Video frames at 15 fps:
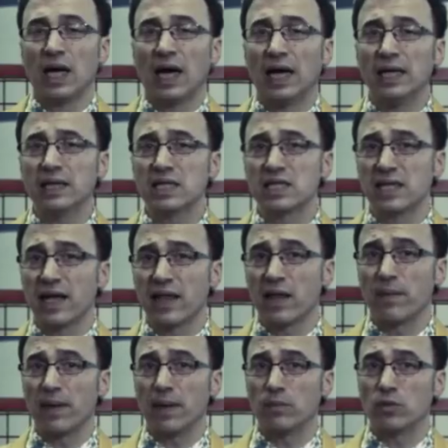Antes de nada
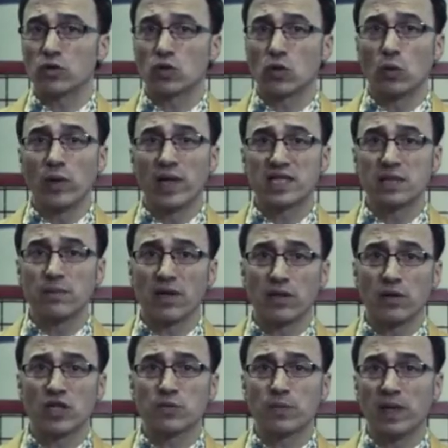veamos, con una
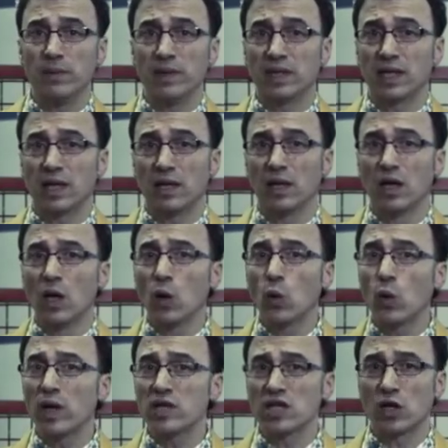estimación experimental,
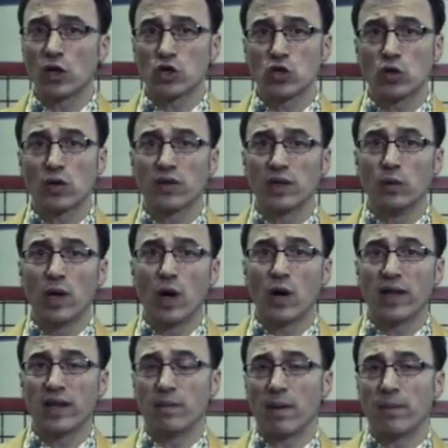cuál es el grosor de una
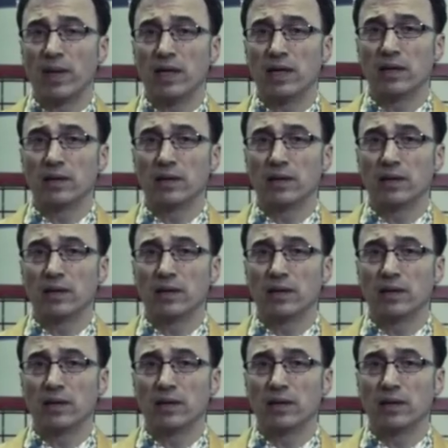hoja de papel.